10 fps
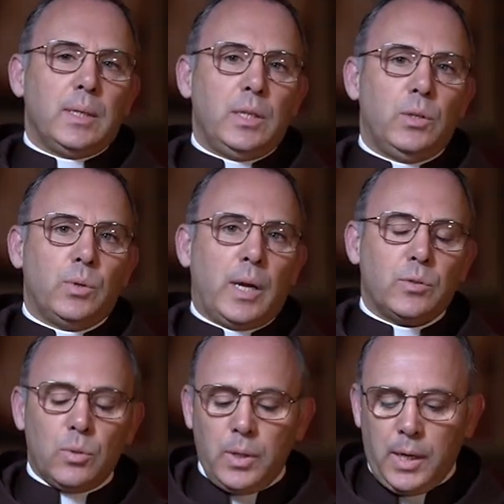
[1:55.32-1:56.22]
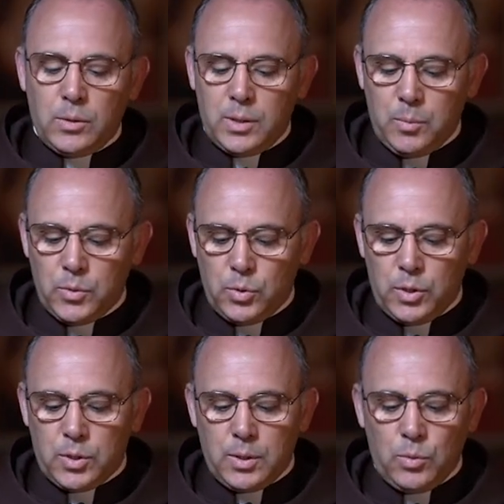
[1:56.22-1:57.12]
e, no caso concreto, temos
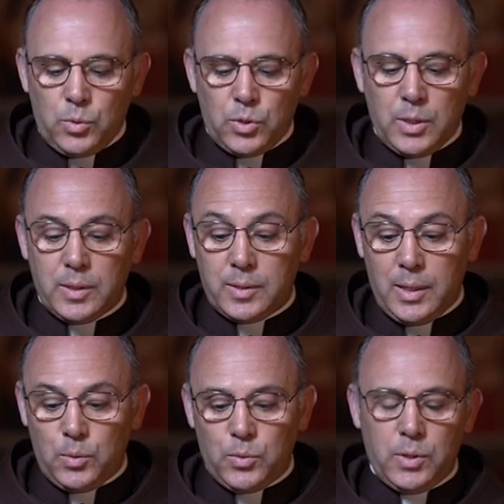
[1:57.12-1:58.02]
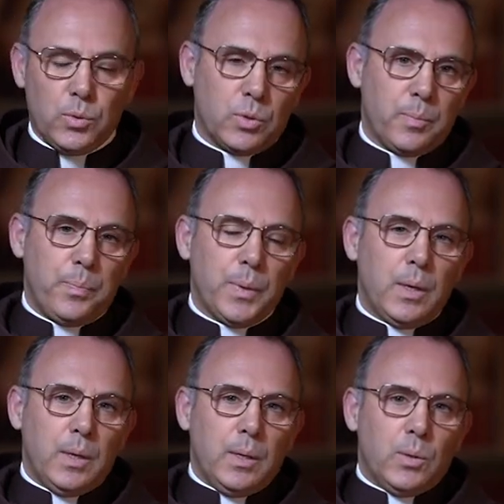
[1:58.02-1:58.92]
hoje os saduceus.
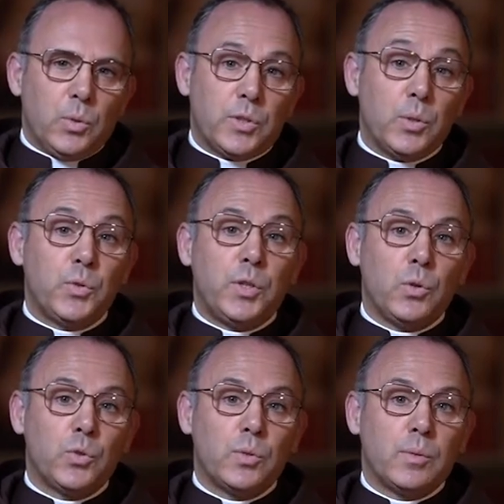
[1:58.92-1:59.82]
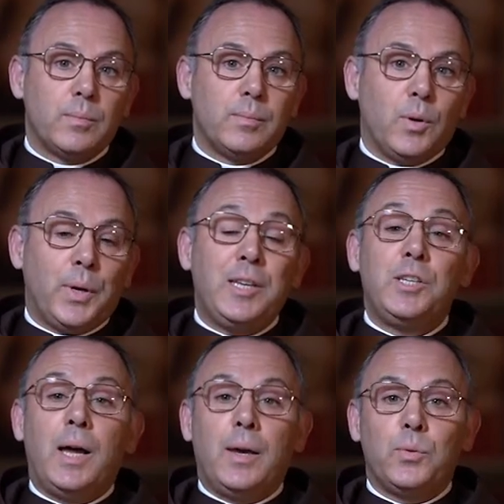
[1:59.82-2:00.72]
Os saduceus
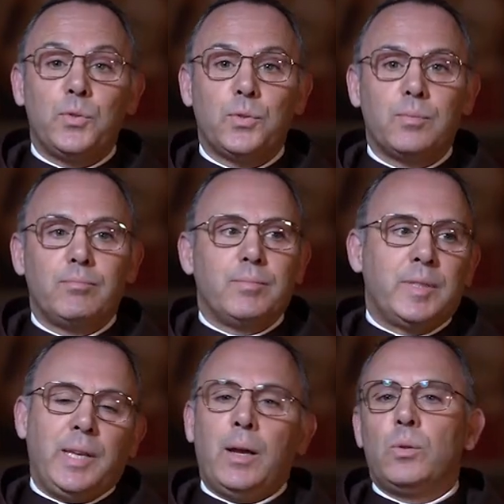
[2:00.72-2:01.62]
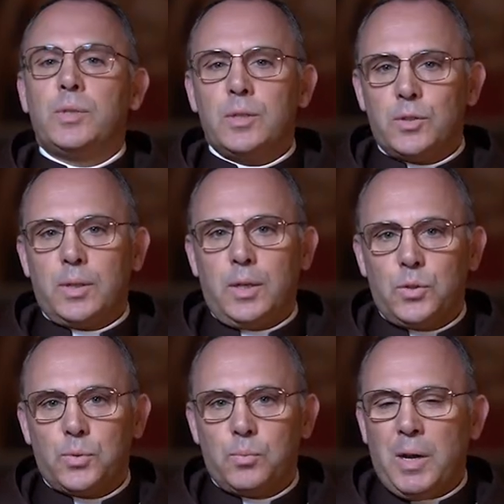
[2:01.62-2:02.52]
originaram-se séculos antes de
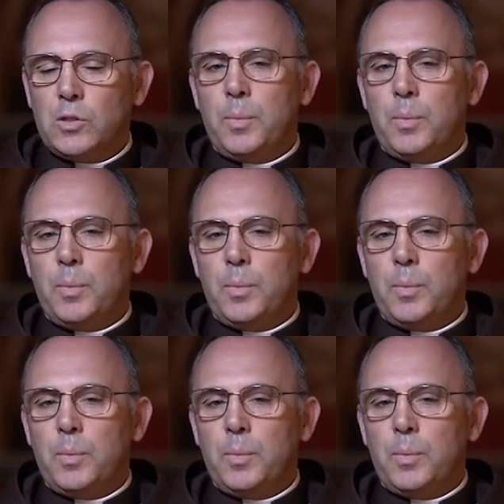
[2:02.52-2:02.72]
Cristo, mais